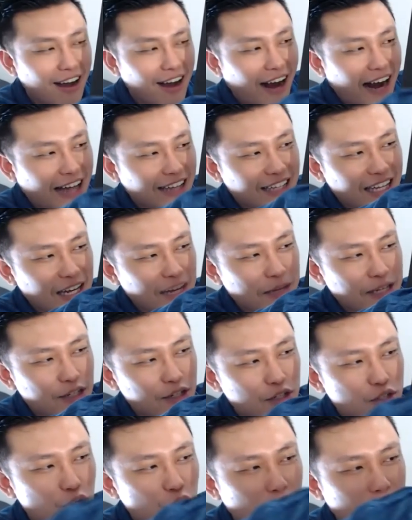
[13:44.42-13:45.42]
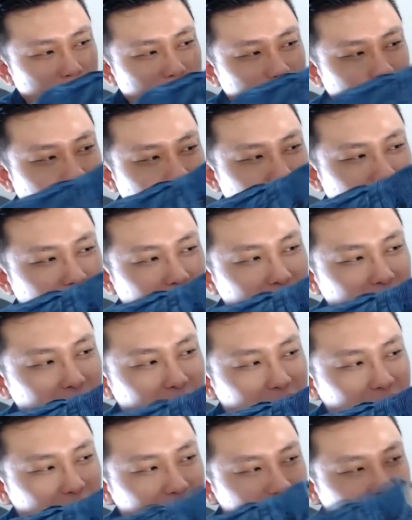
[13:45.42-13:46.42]
好，第一名就是我们的
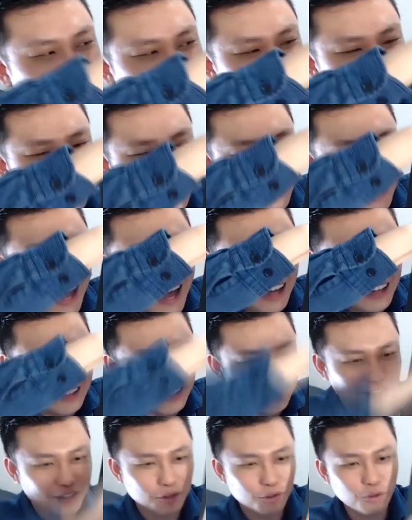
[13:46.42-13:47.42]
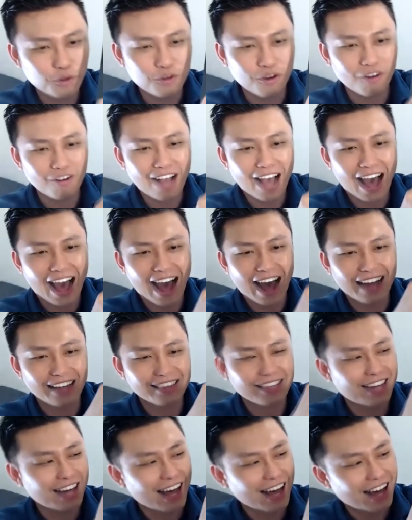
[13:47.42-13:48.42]
台新银行绿狗卡，
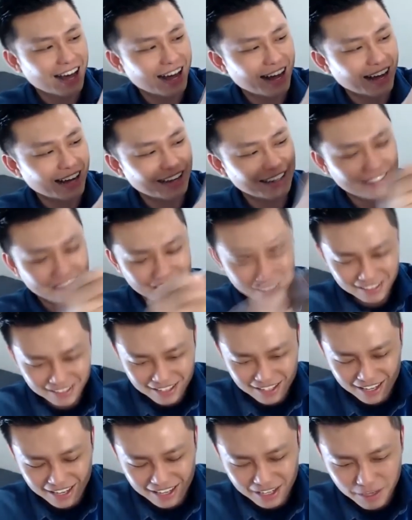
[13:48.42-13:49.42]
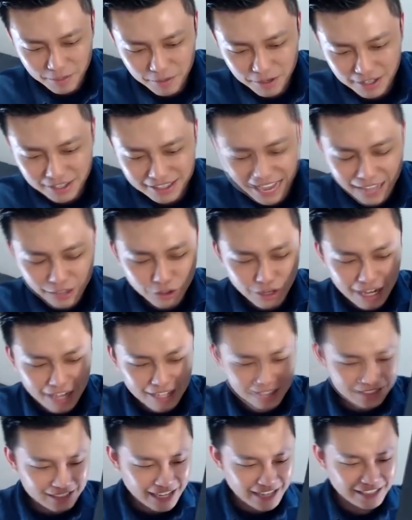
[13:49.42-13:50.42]
当然有没有人答
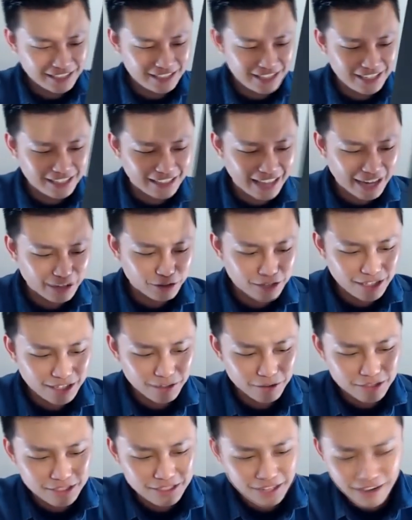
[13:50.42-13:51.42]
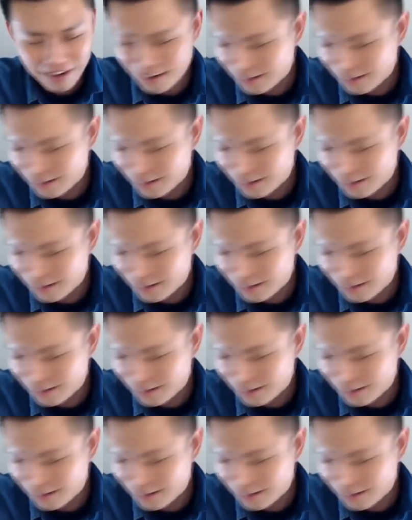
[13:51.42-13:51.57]
对？谁是第一个答对的？我记得好